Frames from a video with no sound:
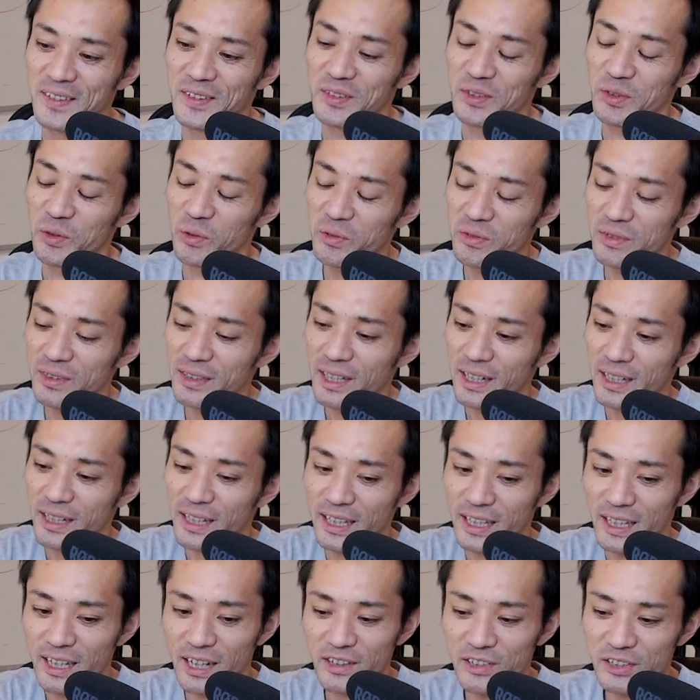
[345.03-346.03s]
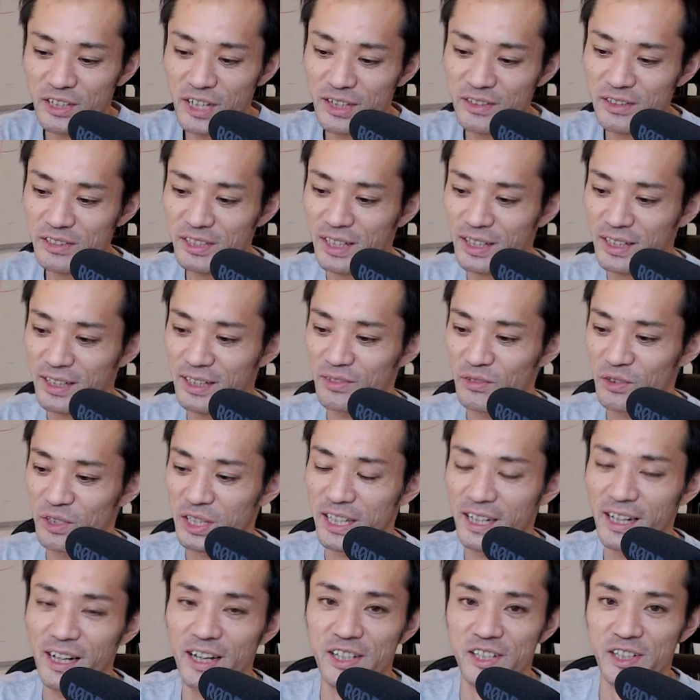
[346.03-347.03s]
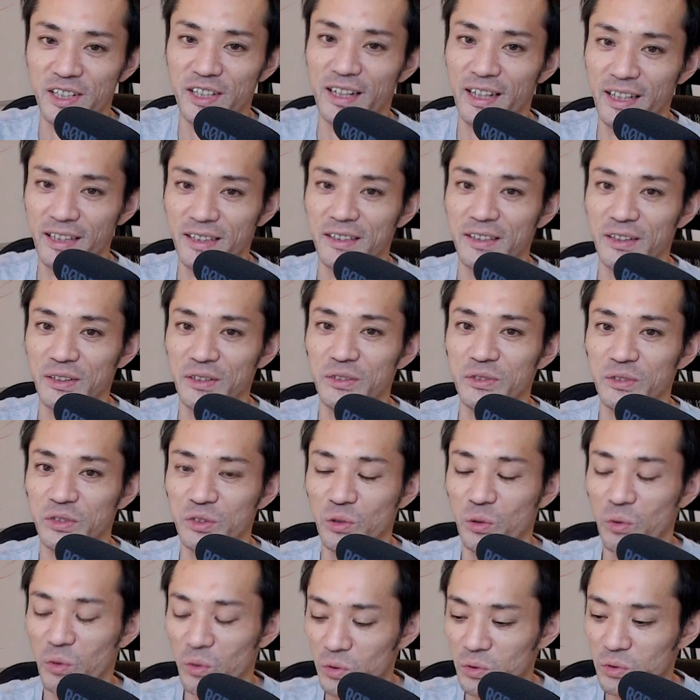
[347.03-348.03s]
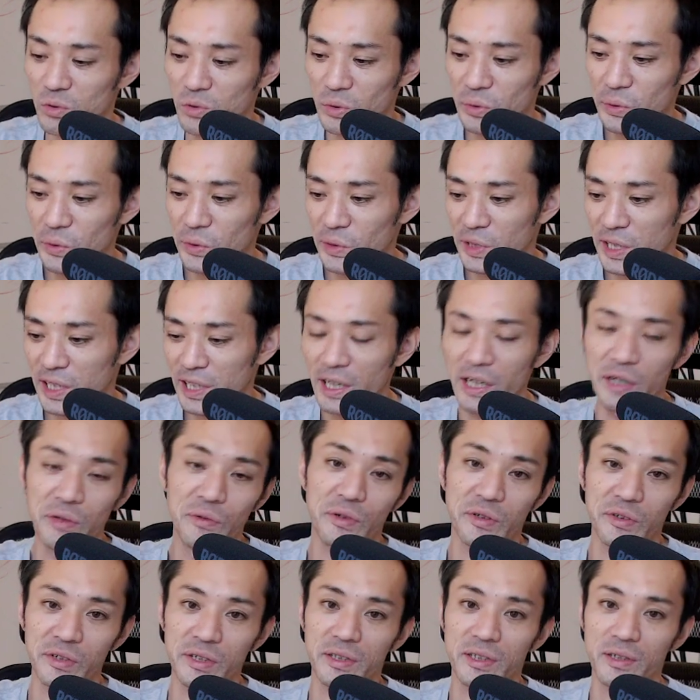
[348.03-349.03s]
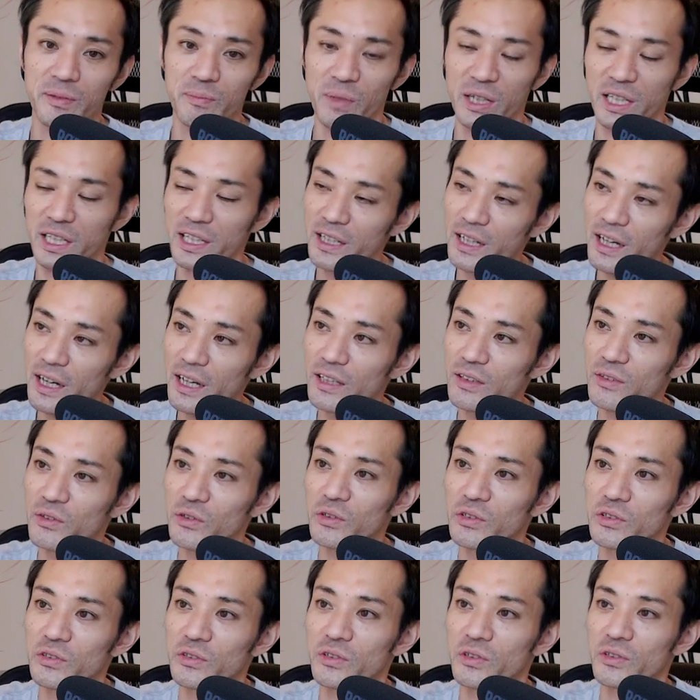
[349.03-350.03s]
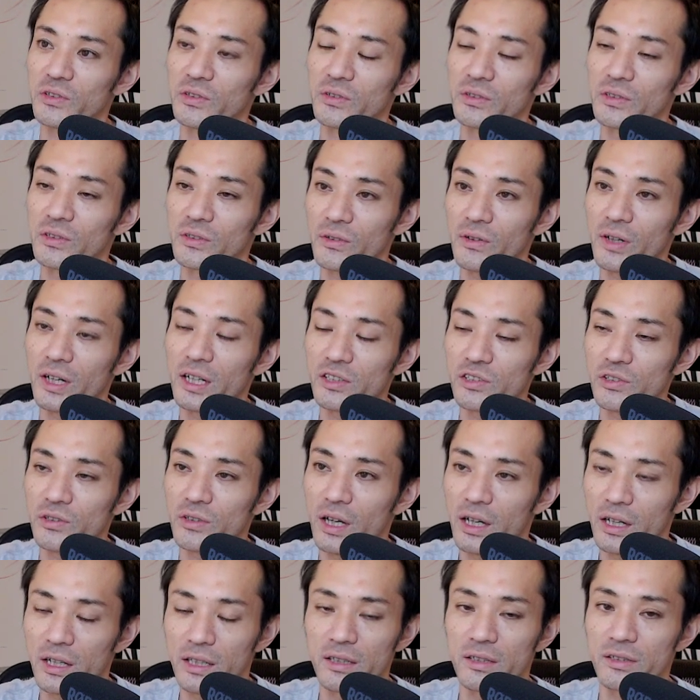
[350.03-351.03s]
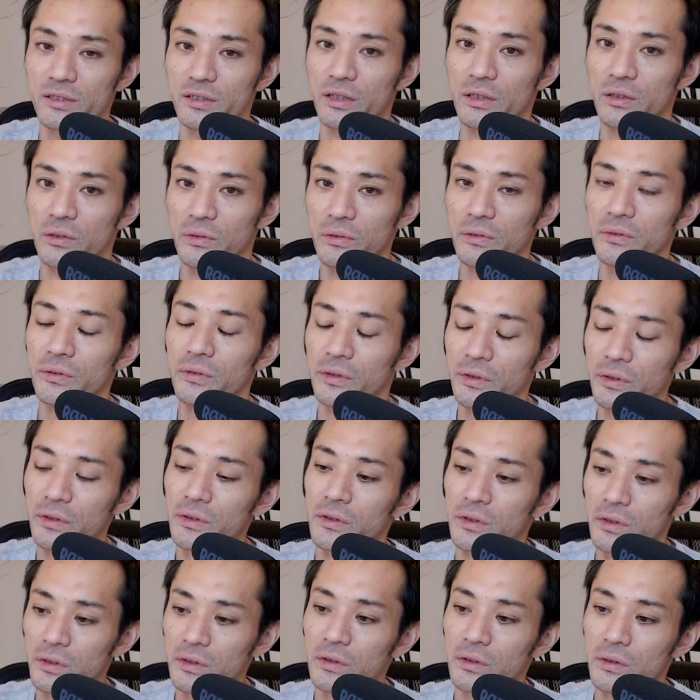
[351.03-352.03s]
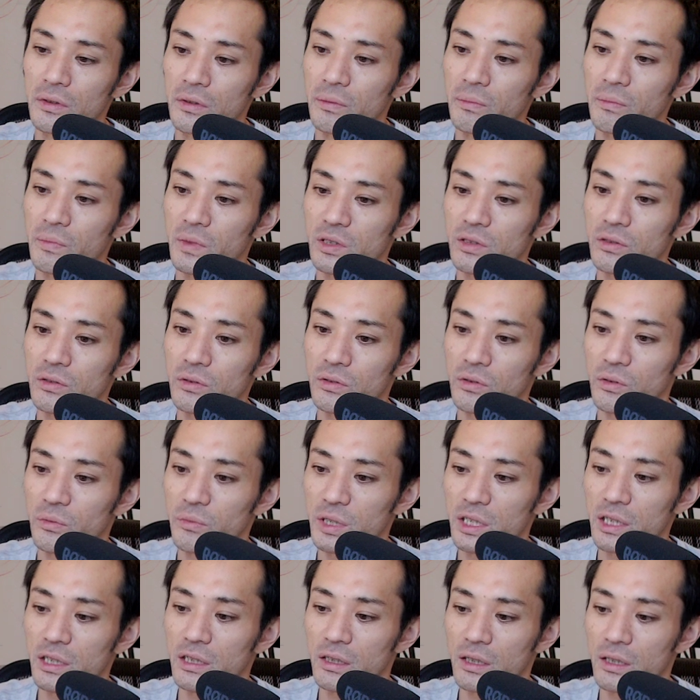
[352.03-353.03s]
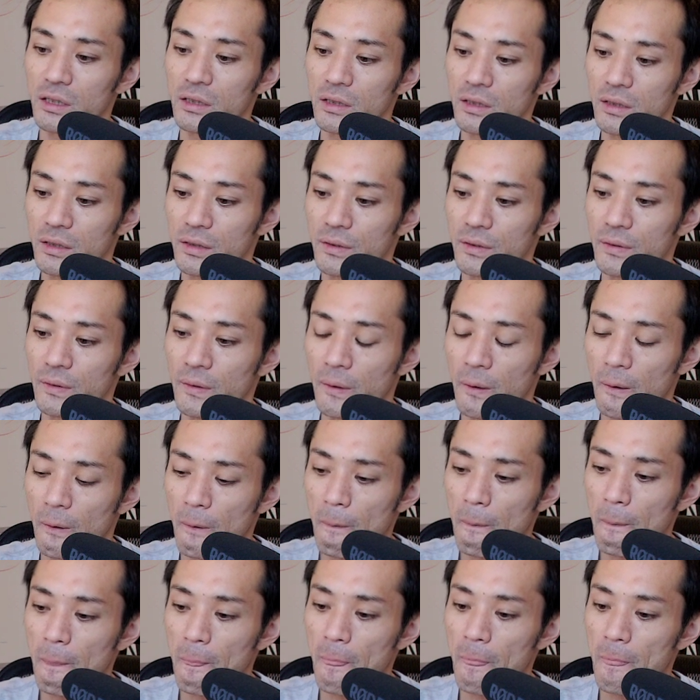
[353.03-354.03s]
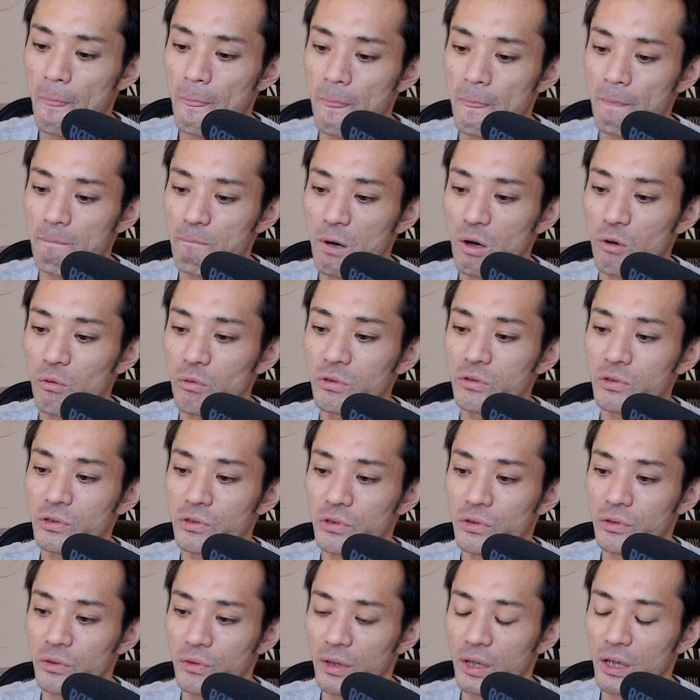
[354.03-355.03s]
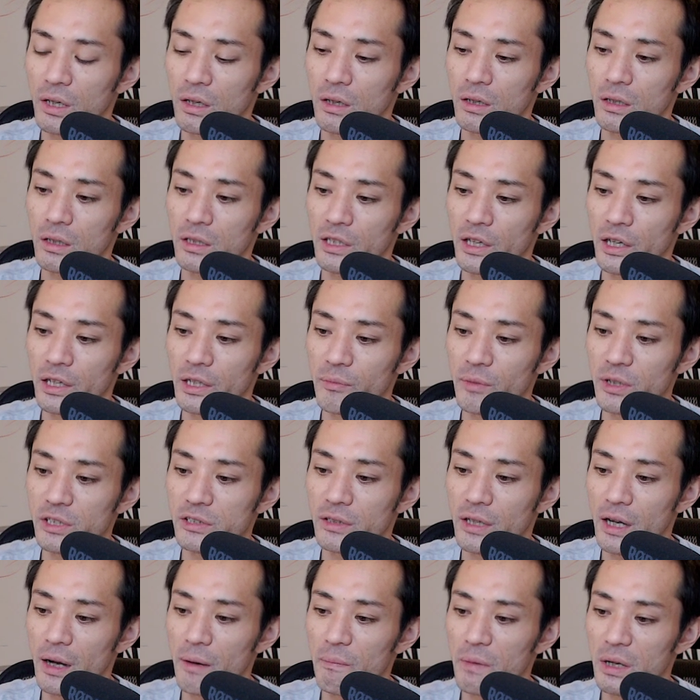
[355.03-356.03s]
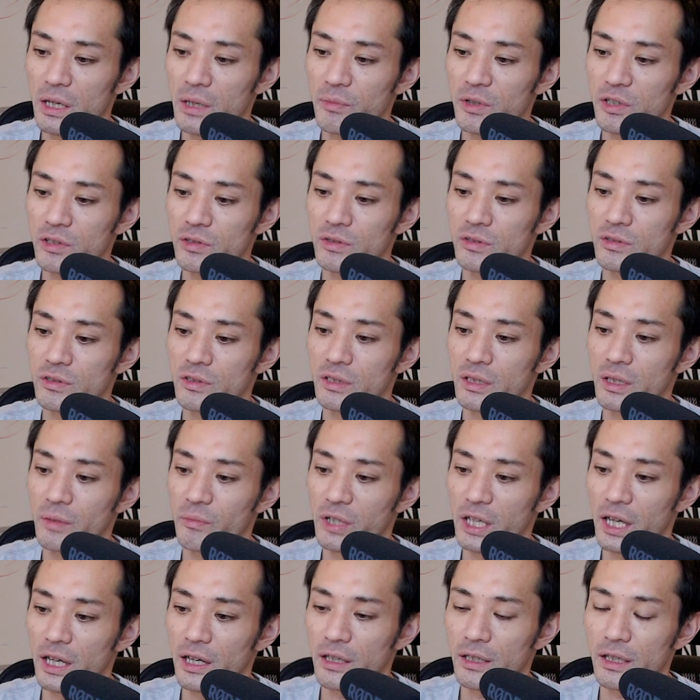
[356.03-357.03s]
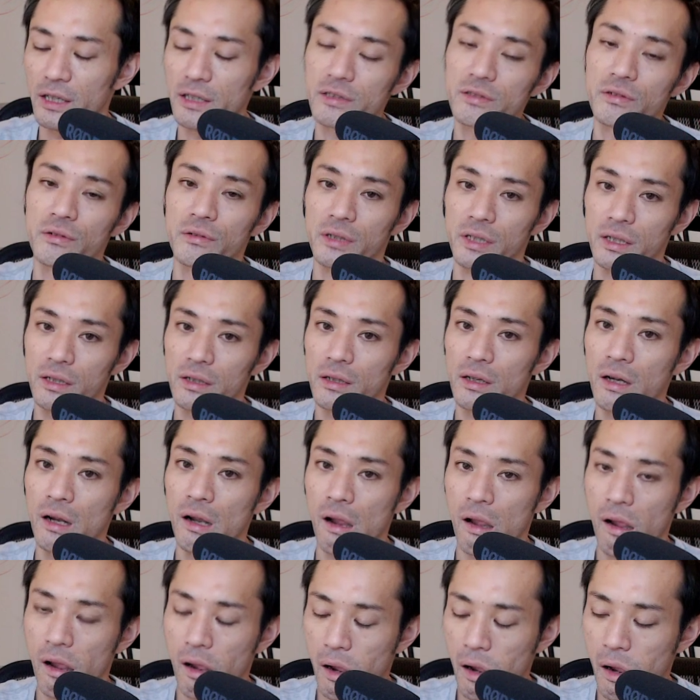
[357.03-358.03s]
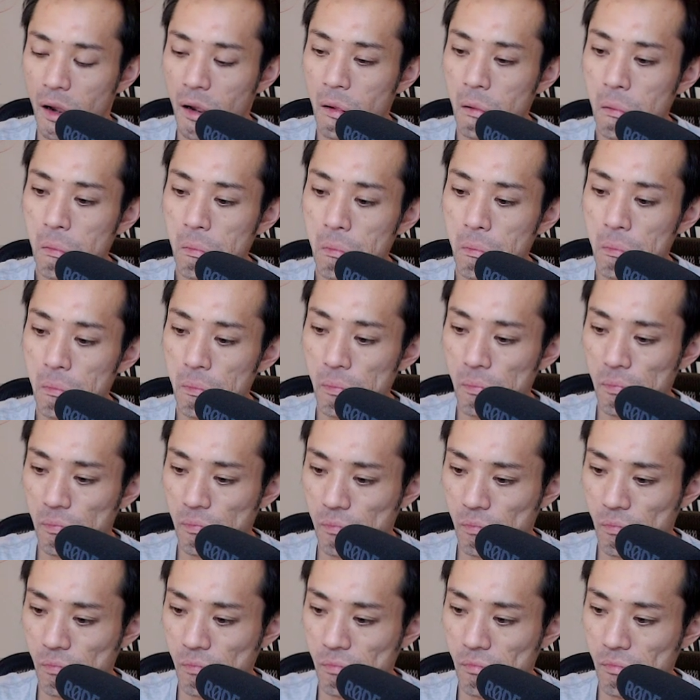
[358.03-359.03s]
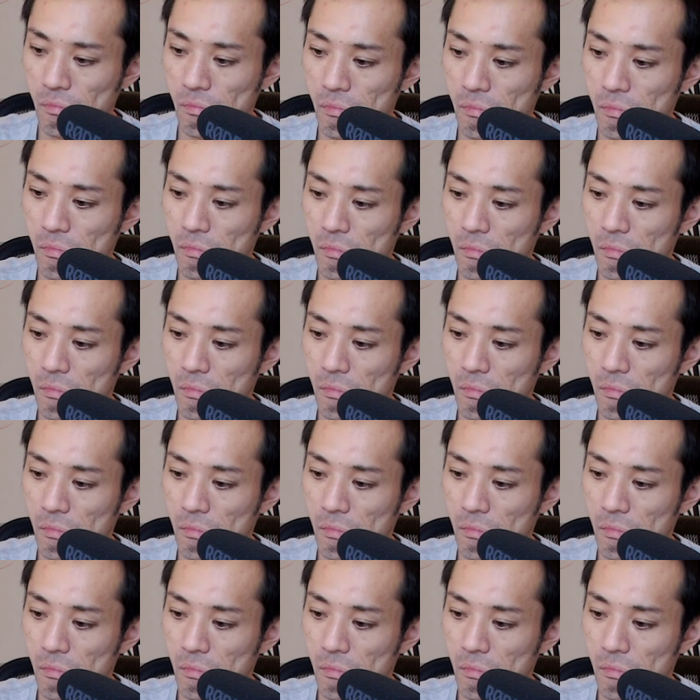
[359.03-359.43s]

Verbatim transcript: どんだけやるやる詐欺の被害者だよっていう相当被害を受けてまあ被害というのがちょっとあれですけどまあ、そういうのを見てきたんで、まあ多くの人がやります、頑張りますっつってもやらないですよね。うん。